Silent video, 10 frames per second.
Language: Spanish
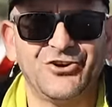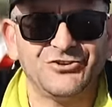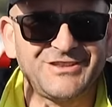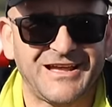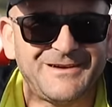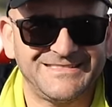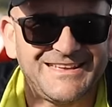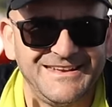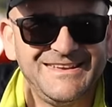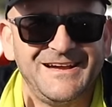otra
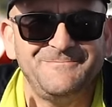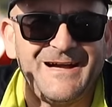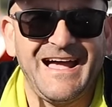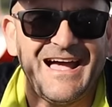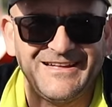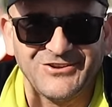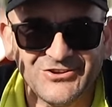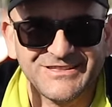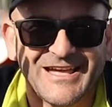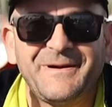batería más,
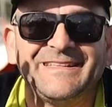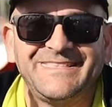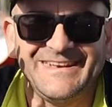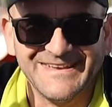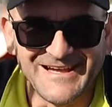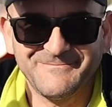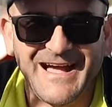otra batería